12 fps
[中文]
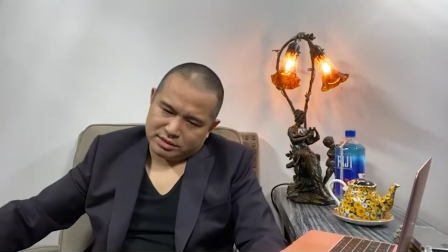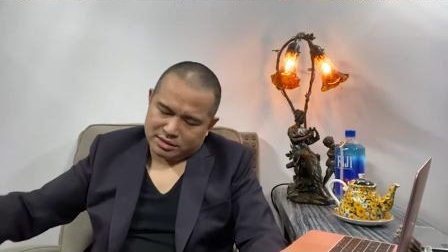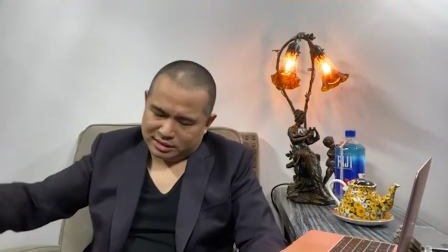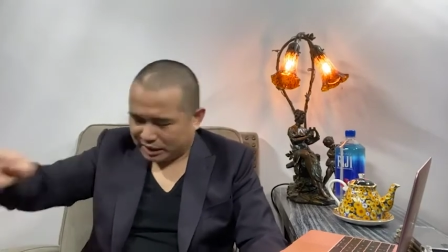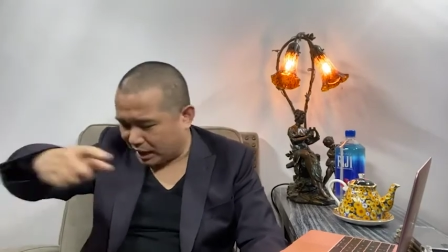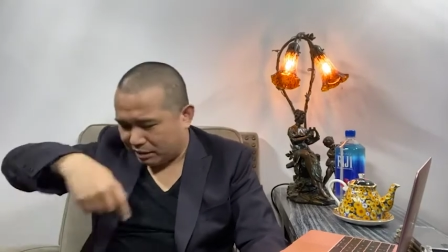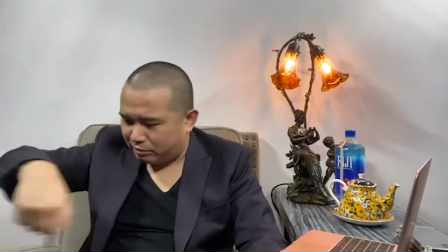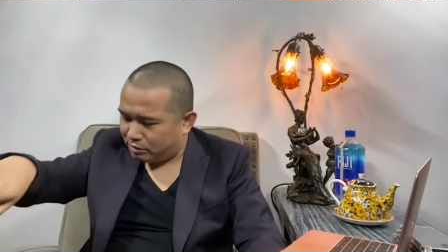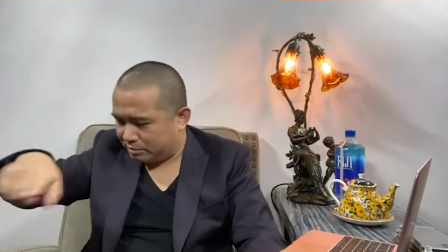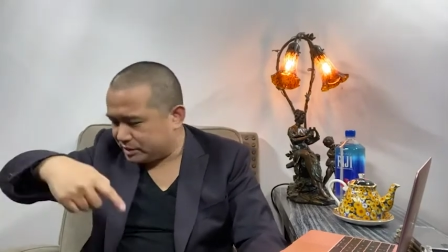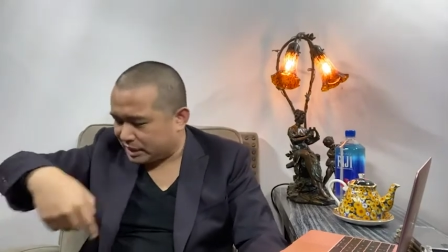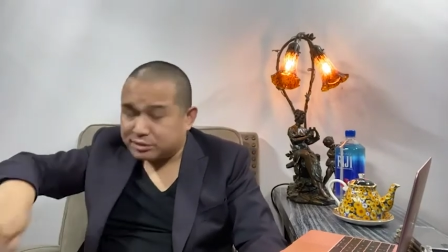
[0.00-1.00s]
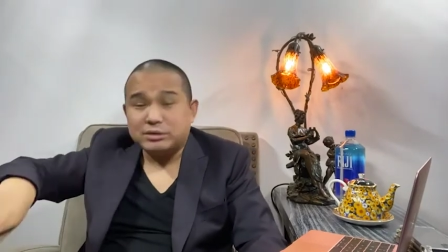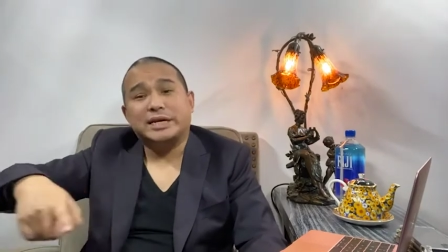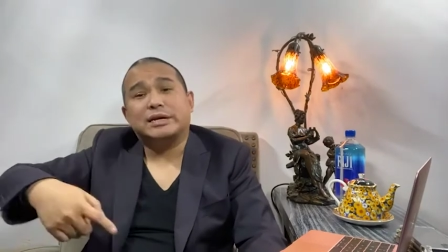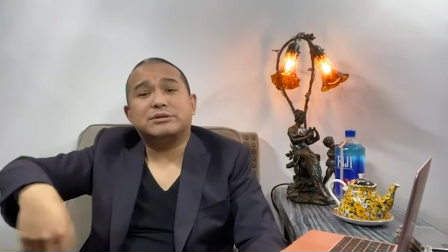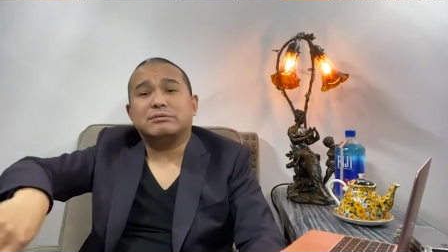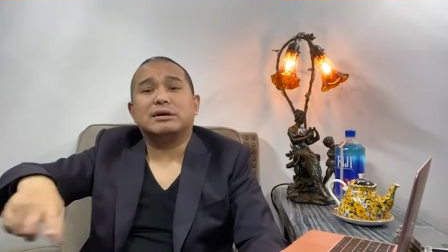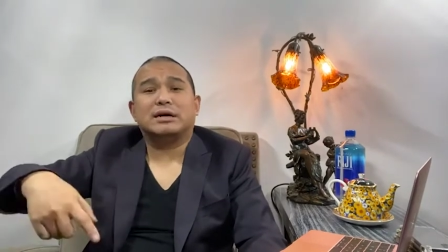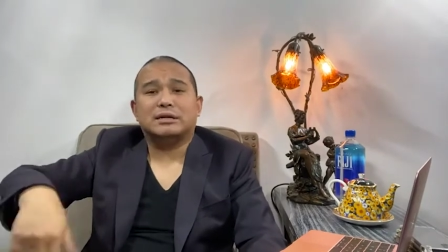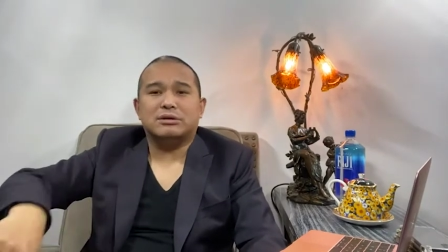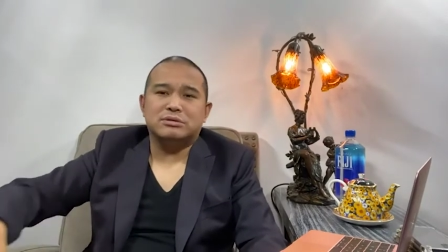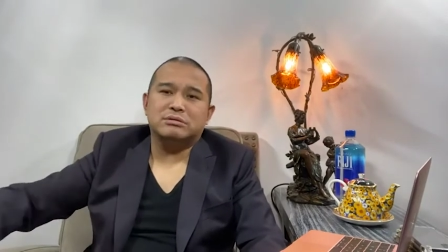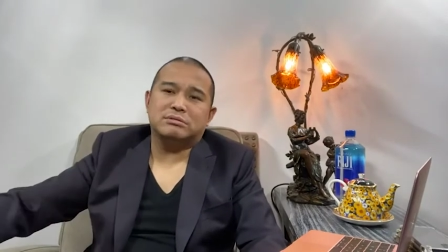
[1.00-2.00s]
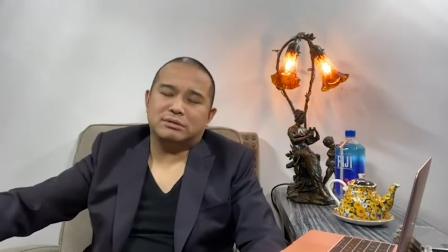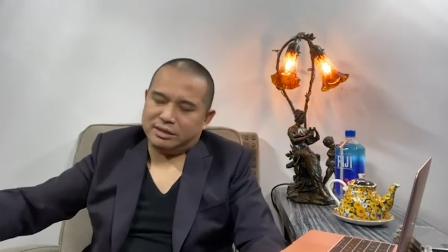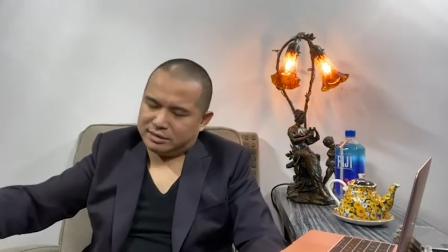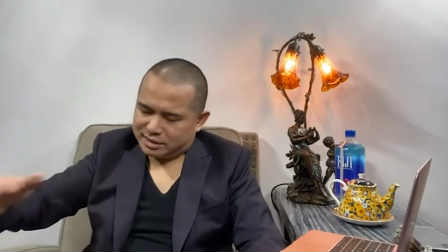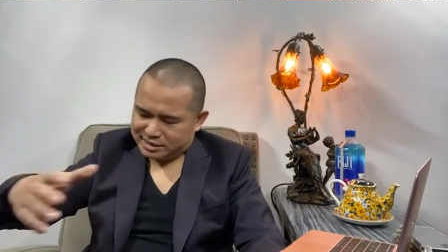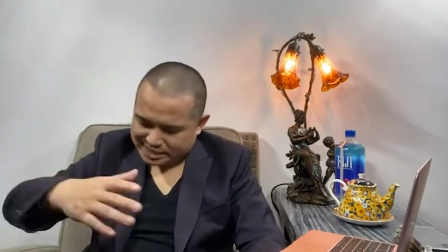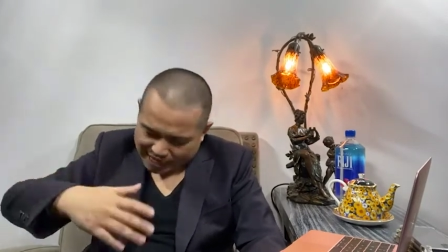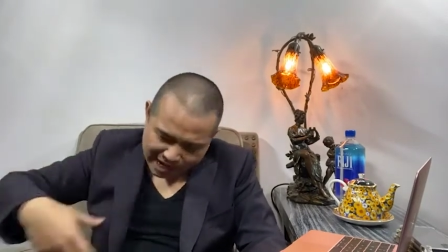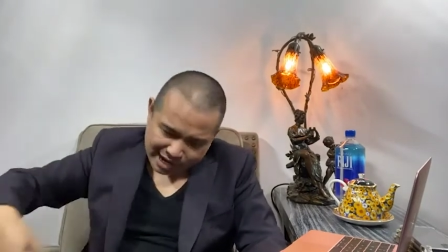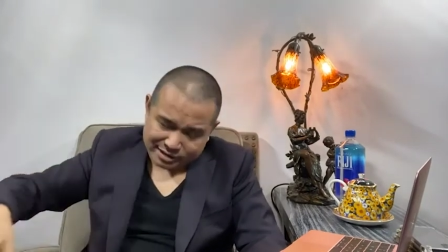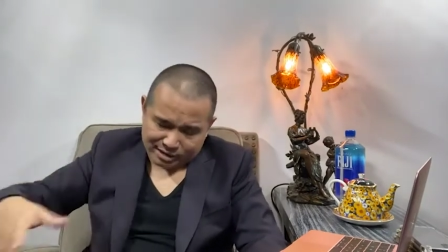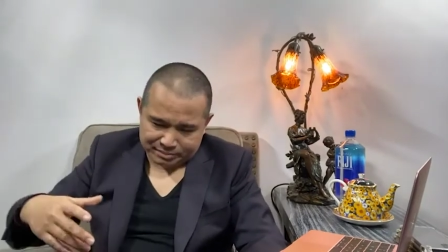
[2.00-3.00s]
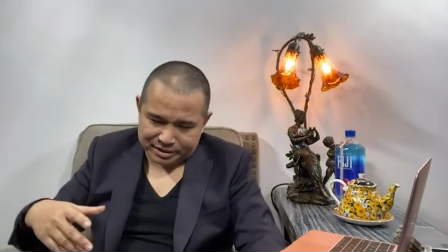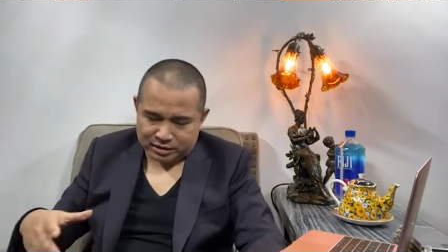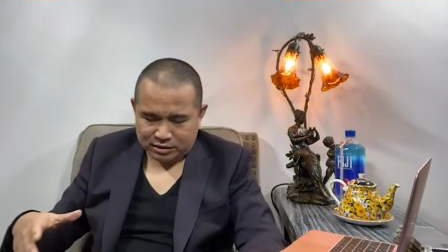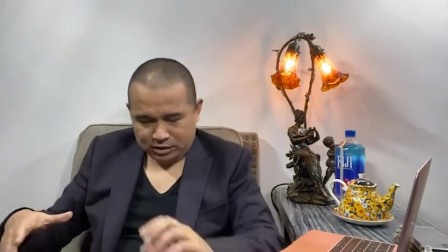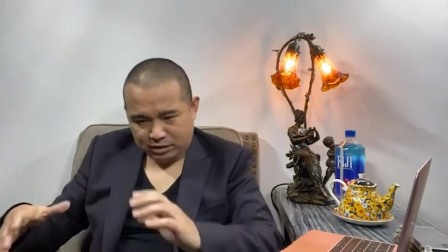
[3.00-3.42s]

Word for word: 啊，她看我们在说讲中文啊，她说叔叔，你这个菜还要不要？